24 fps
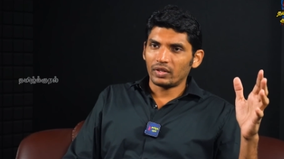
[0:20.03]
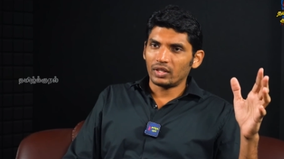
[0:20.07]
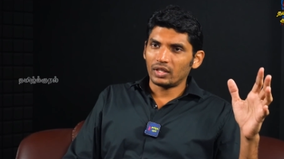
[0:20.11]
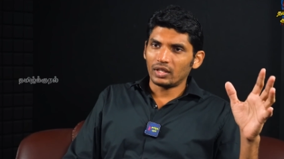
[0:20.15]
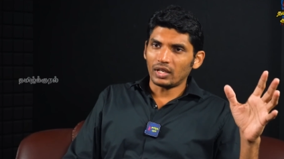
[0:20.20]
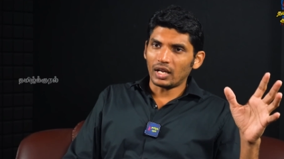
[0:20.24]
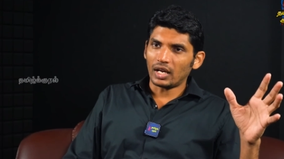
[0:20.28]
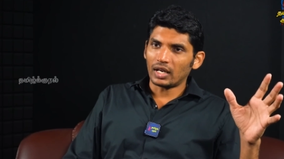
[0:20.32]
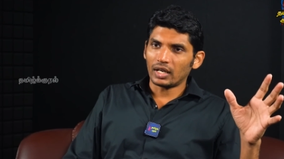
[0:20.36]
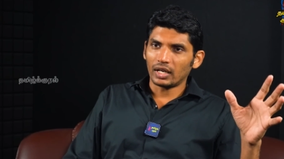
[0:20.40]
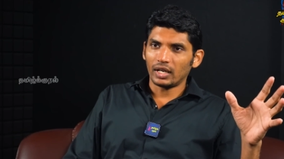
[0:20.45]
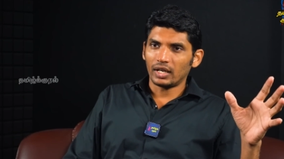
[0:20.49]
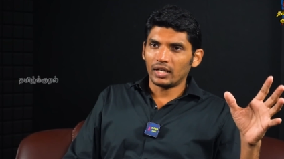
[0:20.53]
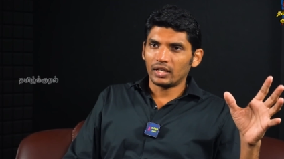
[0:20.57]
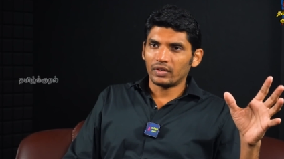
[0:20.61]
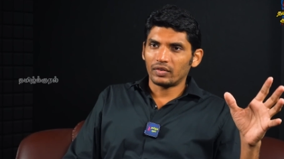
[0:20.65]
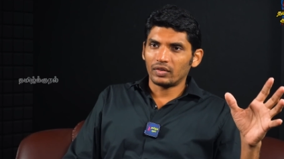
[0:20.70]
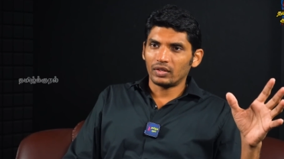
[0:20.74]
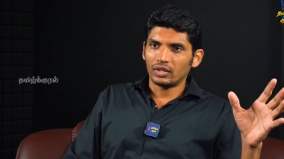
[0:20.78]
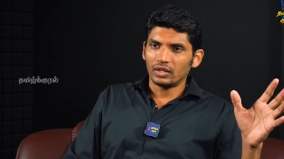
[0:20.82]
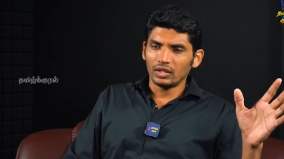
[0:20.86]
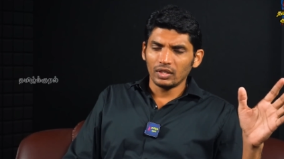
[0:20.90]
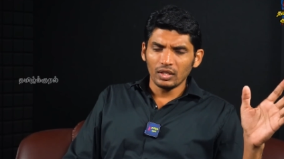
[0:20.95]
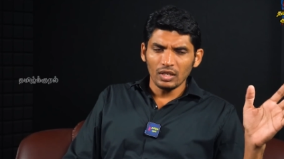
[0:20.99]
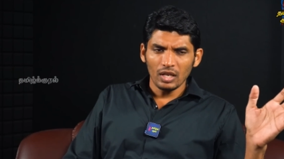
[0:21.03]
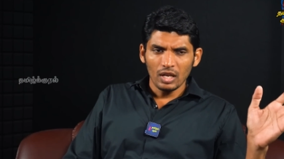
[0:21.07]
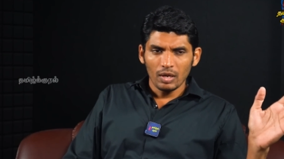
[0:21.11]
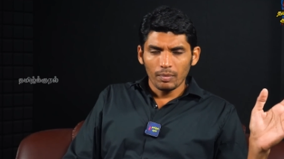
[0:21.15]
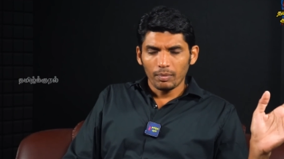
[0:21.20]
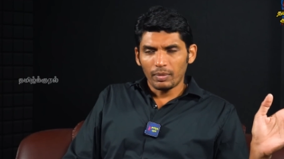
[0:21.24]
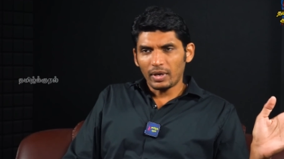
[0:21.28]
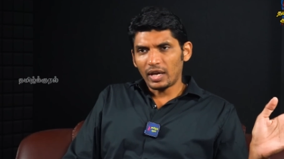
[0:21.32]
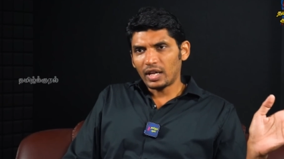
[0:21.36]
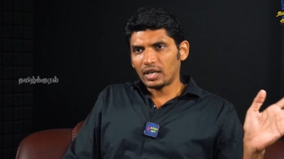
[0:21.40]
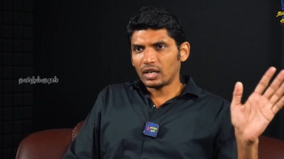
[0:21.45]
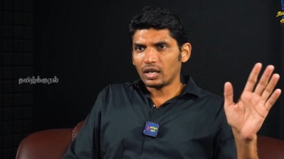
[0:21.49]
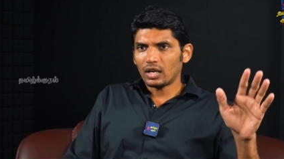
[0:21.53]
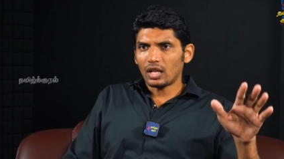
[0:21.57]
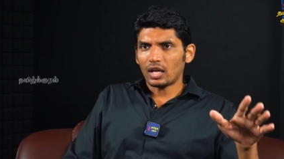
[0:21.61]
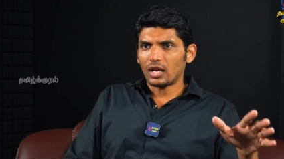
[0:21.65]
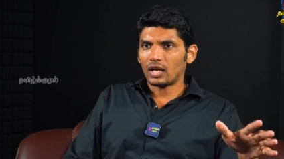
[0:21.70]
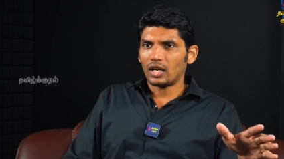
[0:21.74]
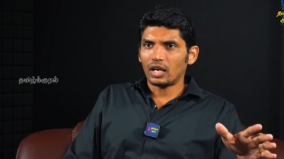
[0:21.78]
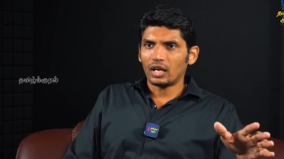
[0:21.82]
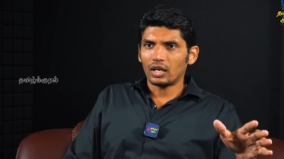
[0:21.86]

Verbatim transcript: வந்து நாகாலாண்டுக்கு வந்து பேரல்